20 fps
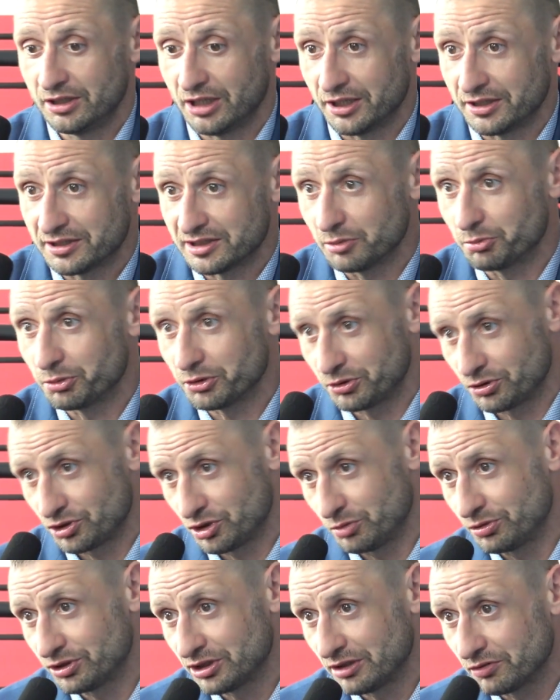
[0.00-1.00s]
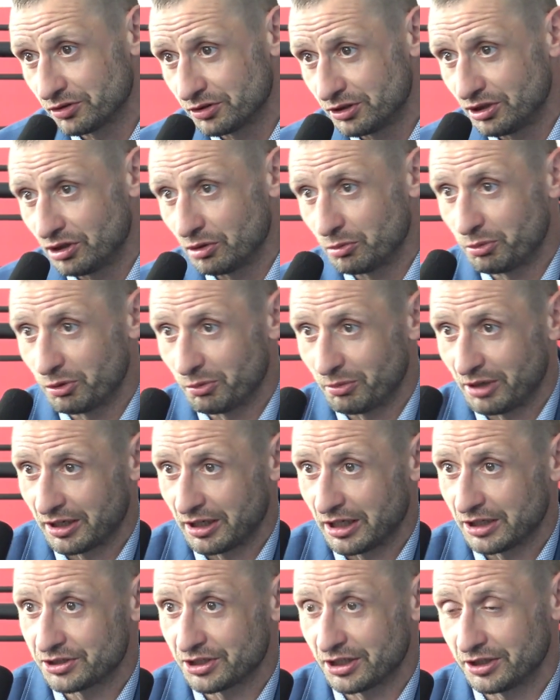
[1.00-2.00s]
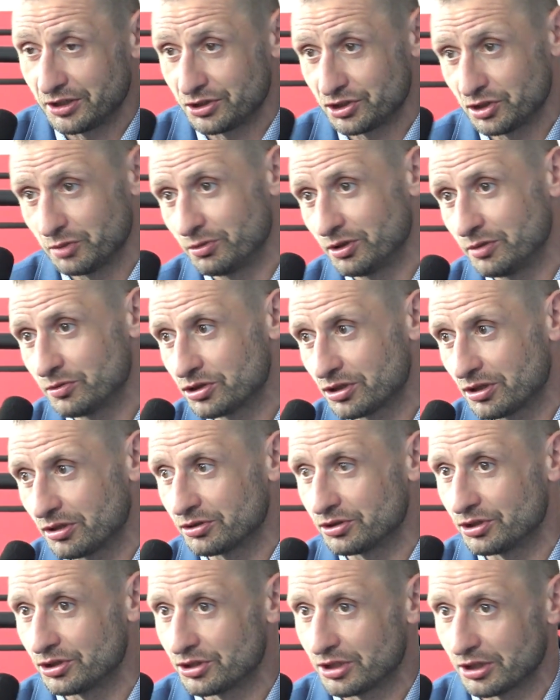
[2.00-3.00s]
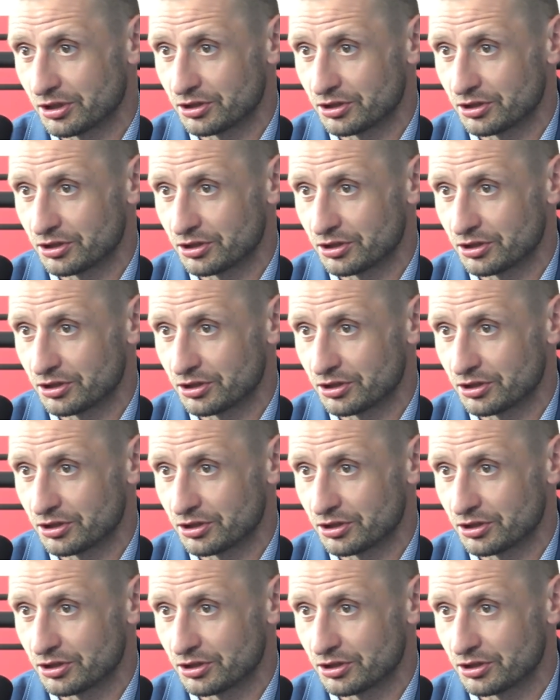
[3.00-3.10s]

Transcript: Ja jestem po to, żeby zawodnikom pomagać, a nie żeby im szkodzić.